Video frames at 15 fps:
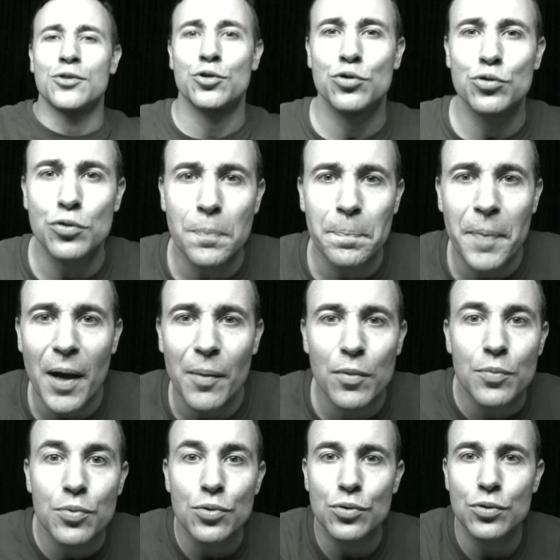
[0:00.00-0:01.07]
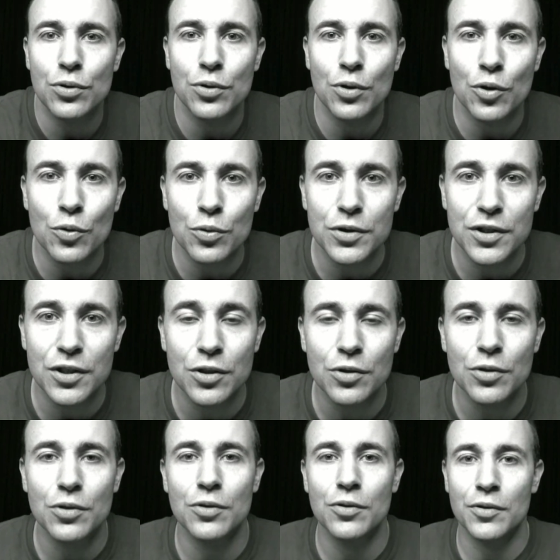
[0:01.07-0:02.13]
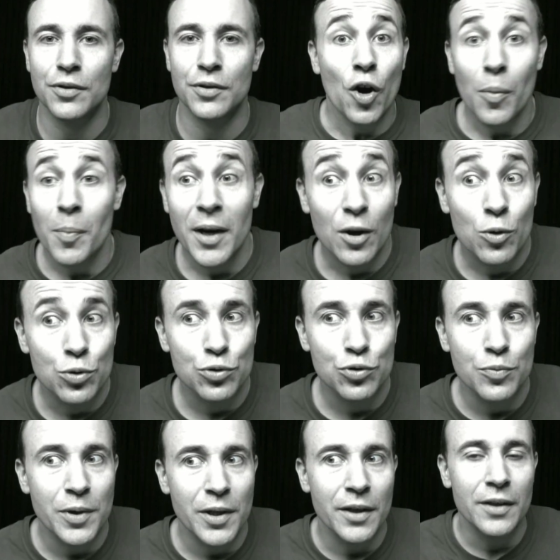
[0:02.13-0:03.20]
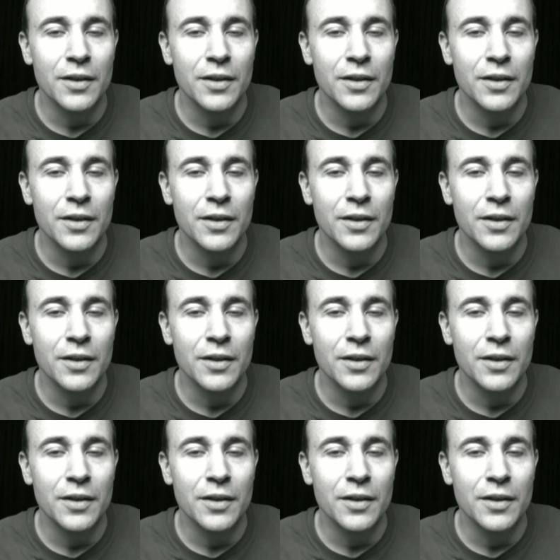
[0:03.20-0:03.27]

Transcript: Superbe but de Coutinho, euh, comme à l'accoutumée.